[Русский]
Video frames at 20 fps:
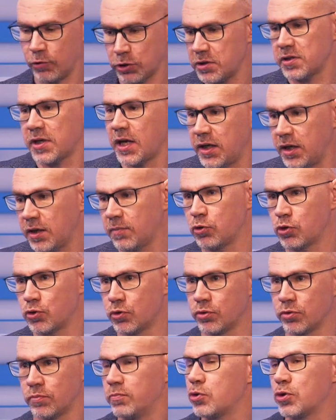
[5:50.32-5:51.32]
а вот из каких
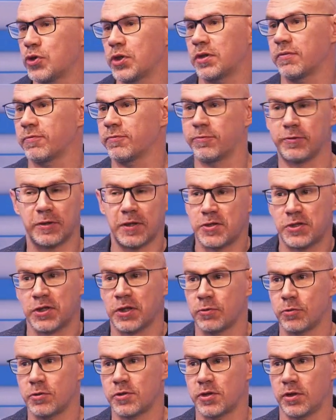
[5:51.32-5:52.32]
бюджетов
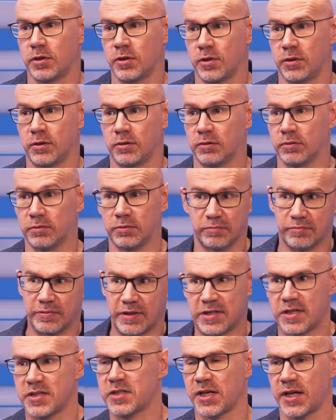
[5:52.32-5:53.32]
финансируется
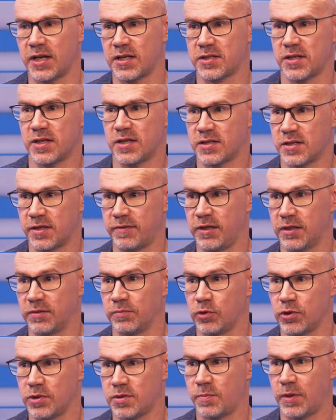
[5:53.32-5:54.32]
ассоциация
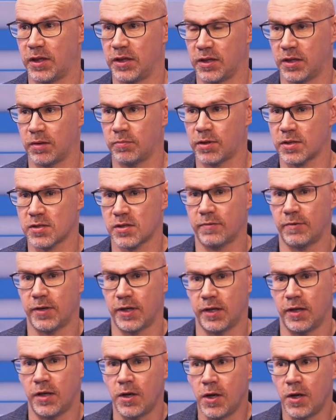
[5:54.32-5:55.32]
Совет муниципальных
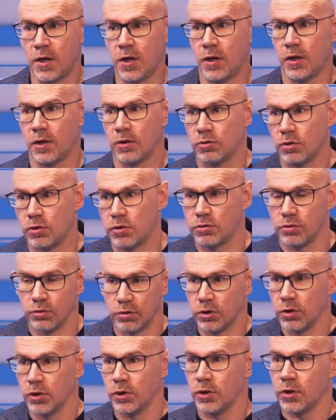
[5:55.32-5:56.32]
образований? То есть, я
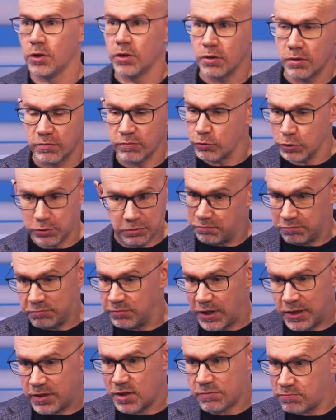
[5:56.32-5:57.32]
ну, с тобой соглашусь, вот
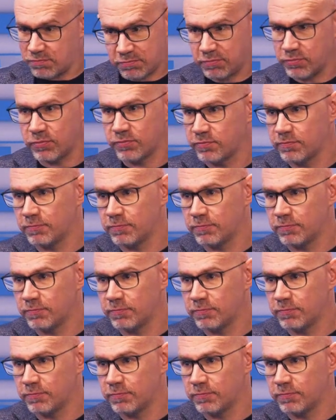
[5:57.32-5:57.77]
да, надо... вопросов